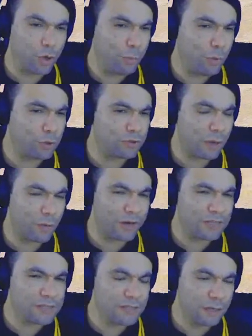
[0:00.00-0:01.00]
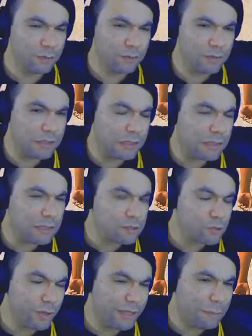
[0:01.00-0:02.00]
O senhor é o piloto da guarnição,
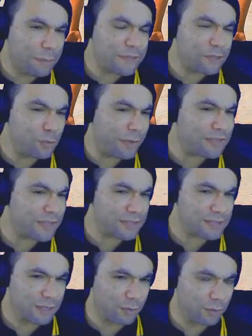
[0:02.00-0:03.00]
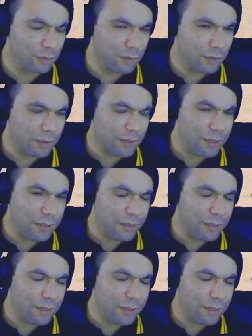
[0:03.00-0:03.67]
sua equipe precisa de uma extração.